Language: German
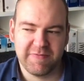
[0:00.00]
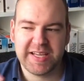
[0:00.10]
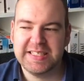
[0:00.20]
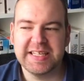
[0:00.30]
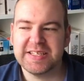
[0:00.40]

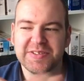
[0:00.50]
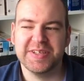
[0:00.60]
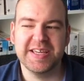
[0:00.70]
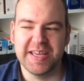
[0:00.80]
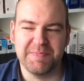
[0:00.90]
Weiß nicht, also
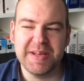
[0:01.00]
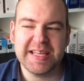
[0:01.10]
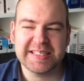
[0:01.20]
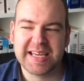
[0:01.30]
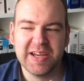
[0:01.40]
ich bin
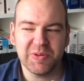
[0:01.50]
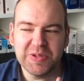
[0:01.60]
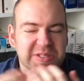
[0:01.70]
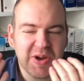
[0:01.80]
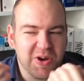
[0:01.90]
jetzt kein
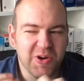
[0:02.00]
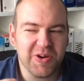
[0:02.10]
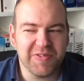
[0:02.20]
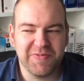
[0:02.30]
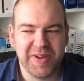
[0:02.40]
großer
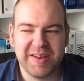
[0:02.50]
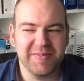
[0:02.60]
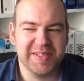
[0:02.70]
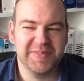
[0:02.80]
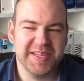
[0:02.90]

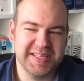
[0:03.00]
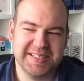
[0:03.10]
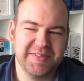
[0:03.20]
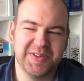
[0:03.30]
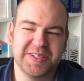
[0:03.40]
Horrorfan, weswegen ich
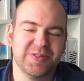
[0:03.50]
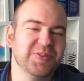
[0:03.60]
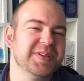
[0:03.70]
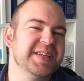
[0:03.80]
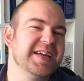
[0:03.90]
sage, das
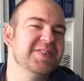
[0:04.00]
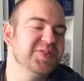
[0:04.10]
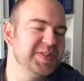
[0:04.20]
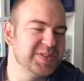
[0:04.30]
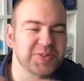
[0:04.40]
lohnt dann
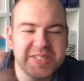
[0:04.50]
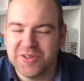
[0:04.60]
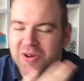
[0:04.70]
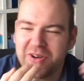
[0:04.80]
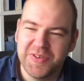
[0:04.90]
sowieso nie
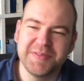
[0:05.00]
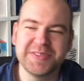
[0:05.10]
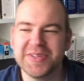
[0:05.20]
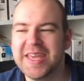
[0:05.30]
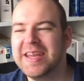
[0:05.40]
in Horrorfilme
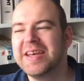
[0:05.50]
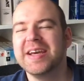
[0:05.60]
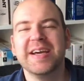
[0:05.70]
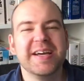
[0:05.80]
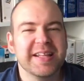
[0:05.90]
zu gehen,
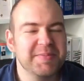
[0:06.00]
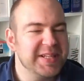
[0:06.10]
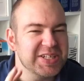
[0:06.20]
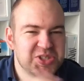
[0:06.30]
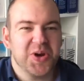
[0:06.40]

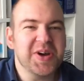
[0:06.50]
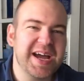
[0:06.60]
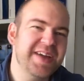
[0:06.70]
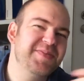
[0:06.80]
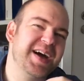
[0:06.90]
damit das
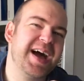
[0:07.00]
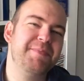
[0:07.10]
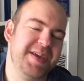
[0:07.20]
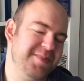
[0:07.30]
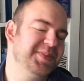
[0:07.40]
Genre einfach
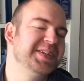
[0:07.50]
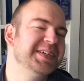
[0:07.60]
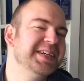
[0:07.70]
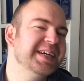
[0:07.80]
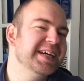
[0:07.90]
abebbt.
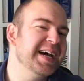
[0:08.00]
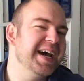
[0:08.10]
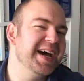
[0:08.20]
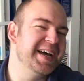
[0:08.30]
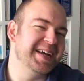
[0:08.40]
Äh.